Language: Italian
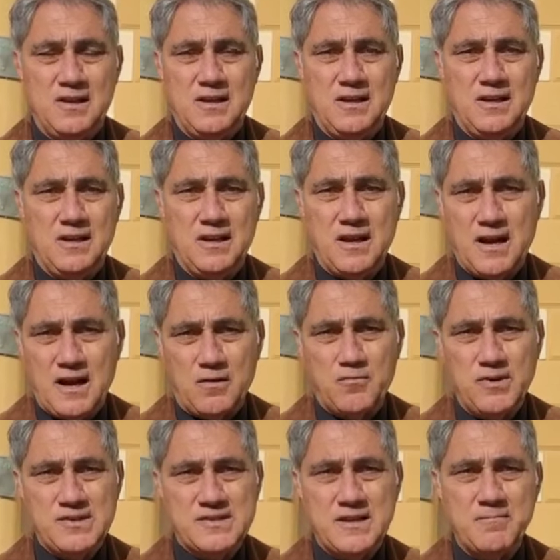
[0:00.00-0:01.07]
eh, a
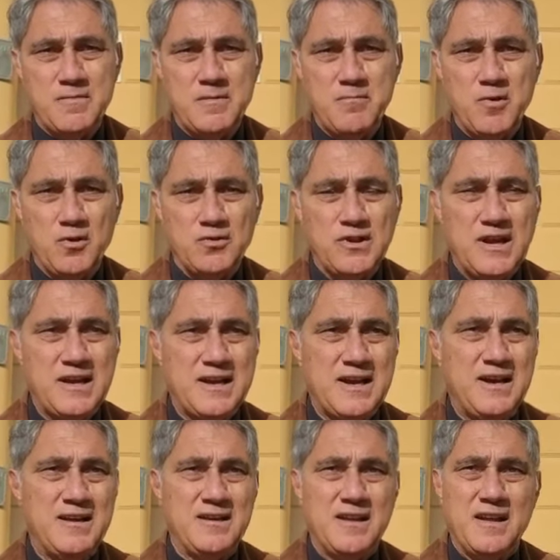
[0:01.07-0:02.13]
questa
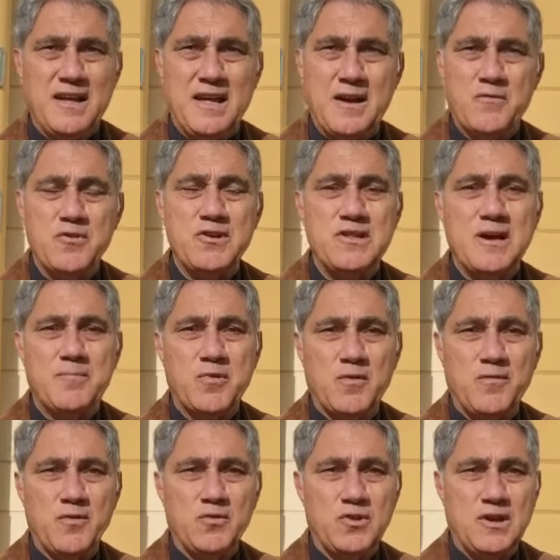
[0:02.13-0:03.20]
biblioteca e quindi
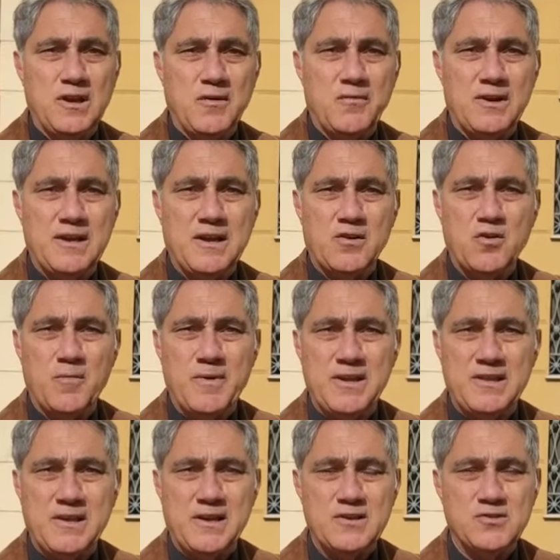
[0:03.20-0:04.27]
approfondire quegli
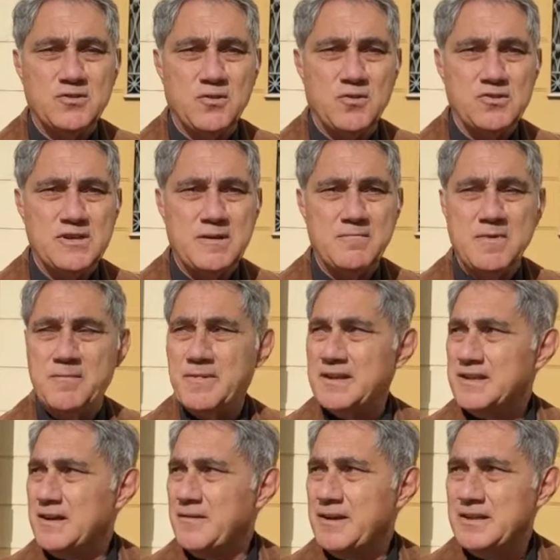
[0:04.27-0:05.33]
argomenti che sono sempre
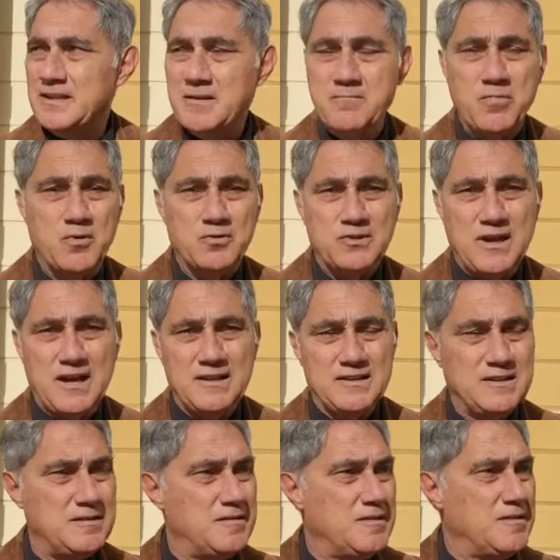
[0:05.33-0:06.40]
praticamente
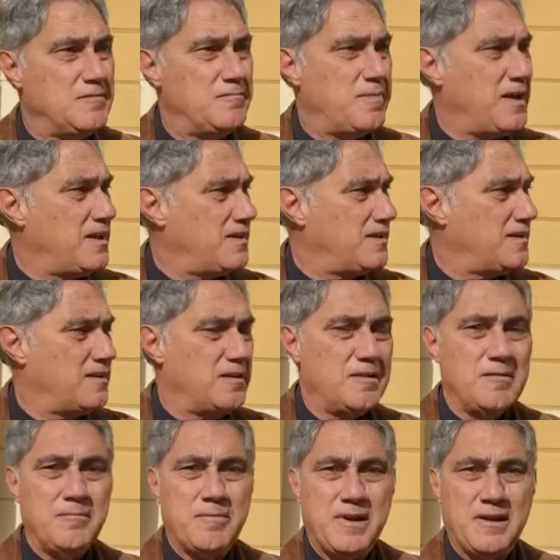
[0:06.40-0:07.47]
importanti per,
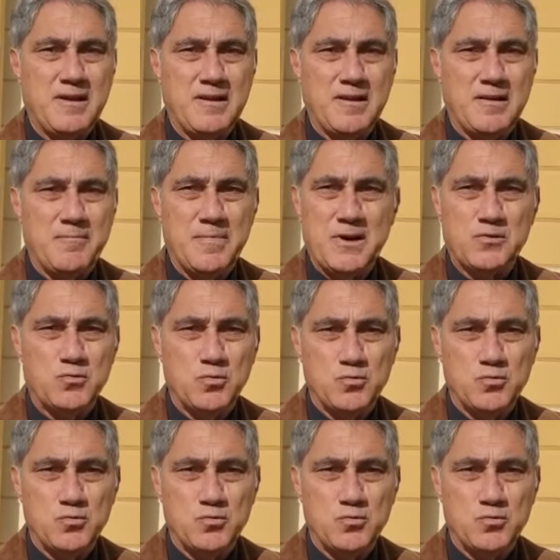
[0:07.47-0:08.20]
eh, per, per